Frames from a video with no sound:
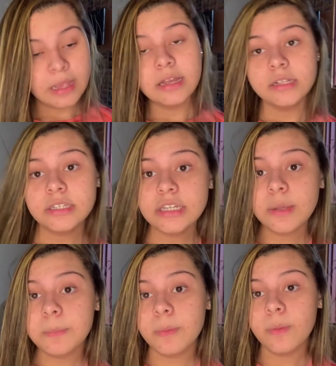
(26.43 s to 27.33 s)

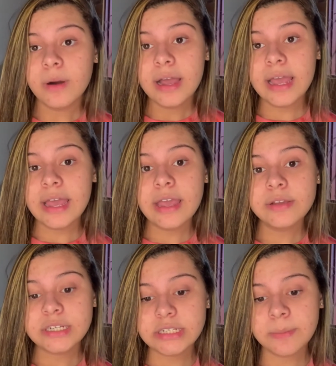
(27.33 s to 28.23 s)
Tipo, é, eu
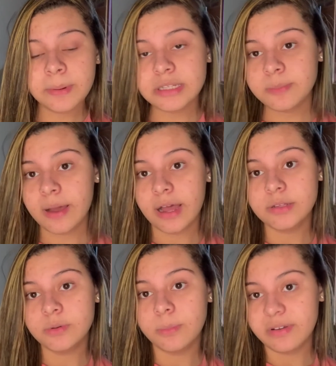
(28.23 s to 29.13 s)
já tinha
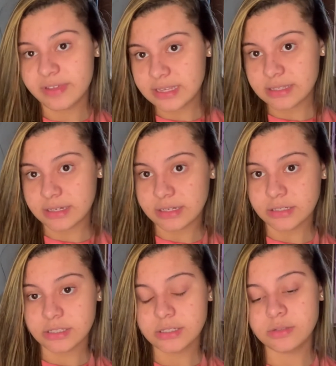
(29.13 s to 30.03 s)
participado uma vez
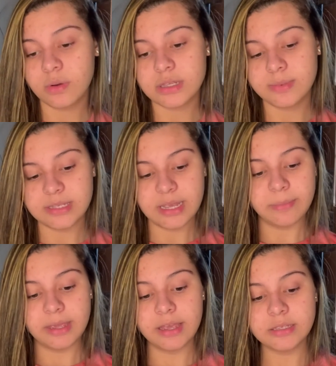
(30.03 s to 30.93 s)
antes com as minhas
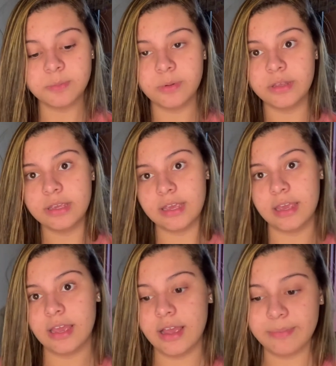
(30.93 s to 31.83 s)
amigas,
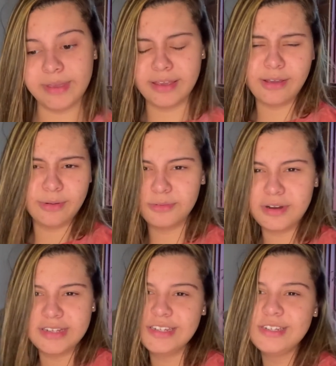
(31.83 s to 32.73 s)
porque a Bianca encontrou
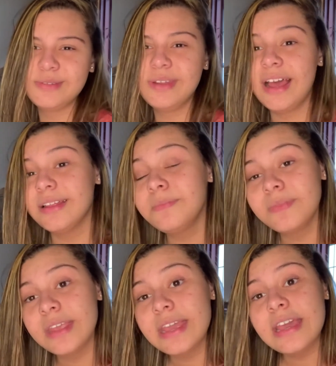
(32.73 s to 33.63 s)
a gente do nada.
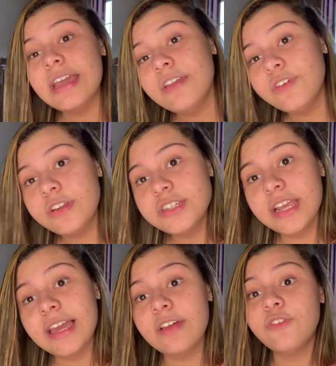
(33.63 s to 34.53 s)
E foi no dia
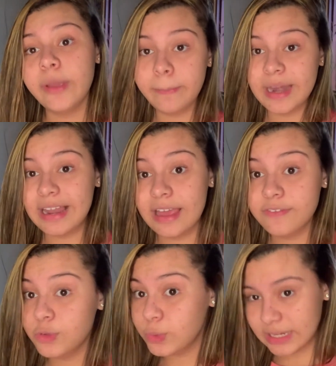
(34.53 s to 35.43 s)
que ela foi pra live
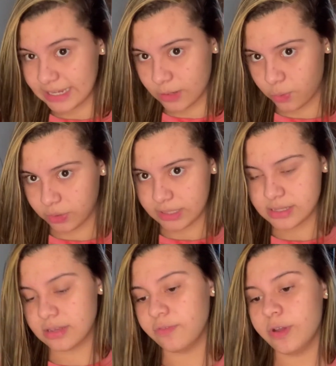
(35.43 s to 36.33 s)
do Nicolas,
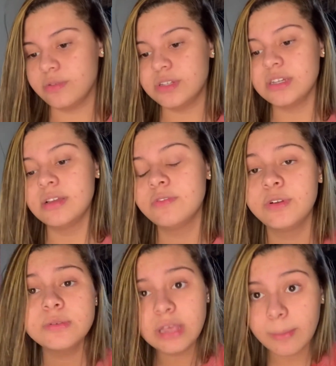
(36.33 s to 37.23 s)
que foi o dia, foi
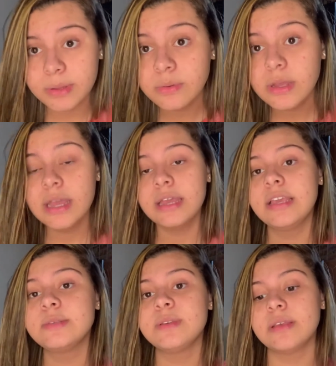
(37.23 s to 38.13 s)
no sábado, que
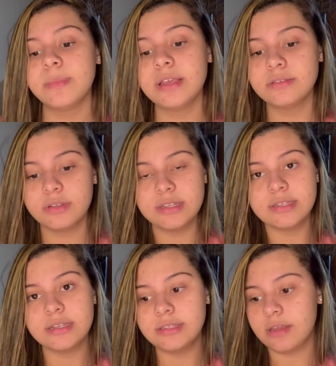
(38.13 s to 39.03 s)
as minhas amigas todas
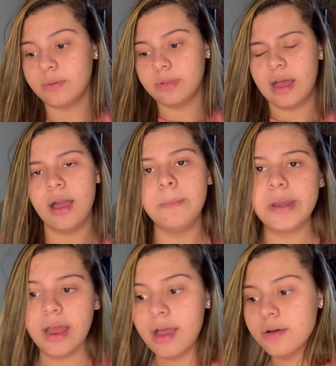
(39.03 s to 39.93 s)
desceram lá pra
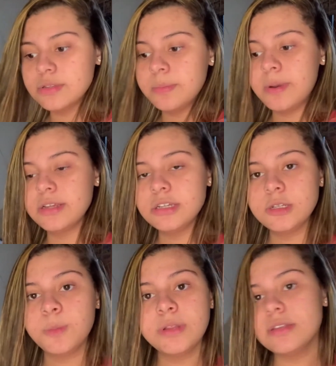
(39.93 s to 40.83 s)
house pra gente
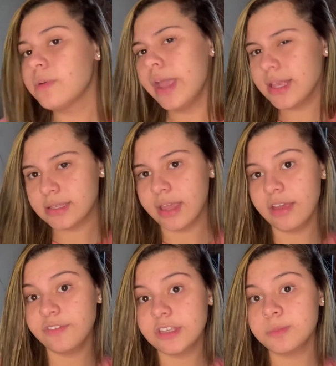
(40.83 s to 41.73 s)
poder se conhecer e
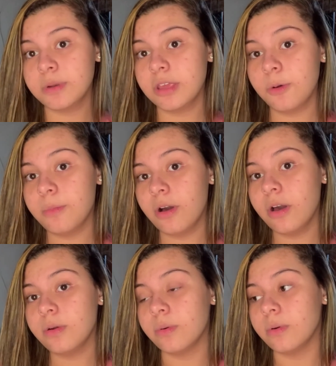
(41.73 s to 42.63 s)
afins, porque eu
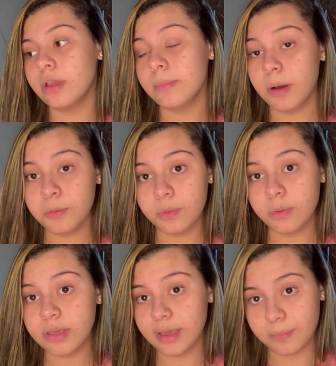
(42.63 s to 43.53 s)
moro em Bauru
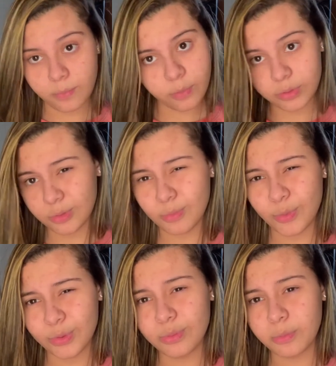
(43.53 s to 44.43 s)
e é muito,
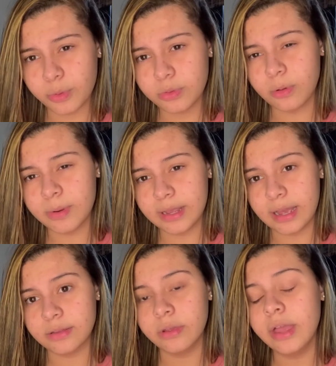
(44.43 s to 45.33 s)
muito, muito
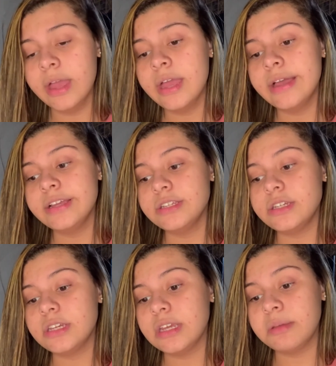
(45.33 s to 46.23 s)
complicado
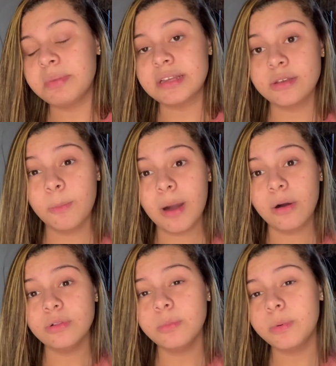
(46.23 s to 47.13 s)
de ir pra São
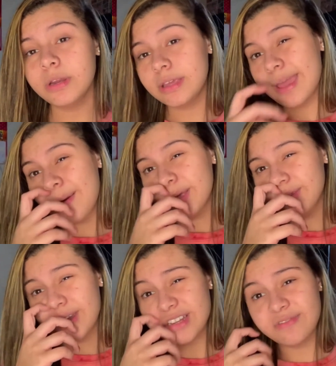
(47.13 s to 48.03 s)
Paulo, porque é quatro
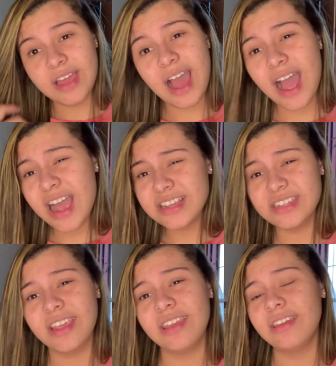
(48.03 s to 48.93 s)
horas de
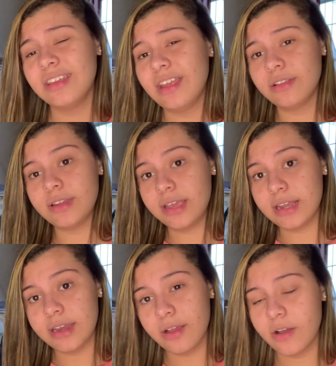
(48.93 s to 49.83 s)
viagem e tem todo aquele
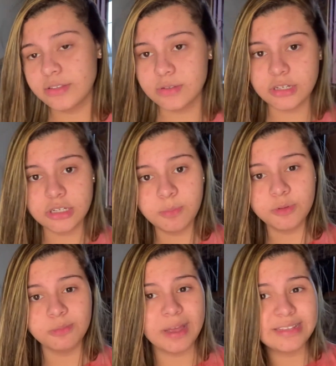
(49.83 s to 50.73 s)
negócio de, tipo,
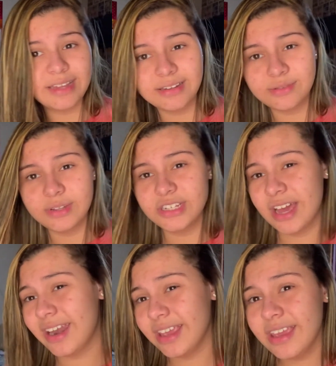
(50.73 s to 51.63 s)
os pais delas não
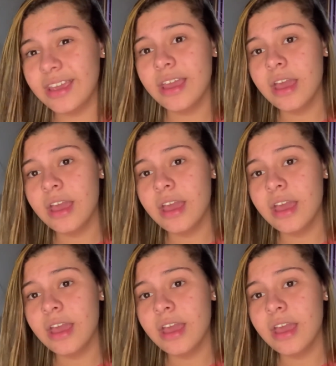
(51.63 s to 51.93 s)
deixarem ir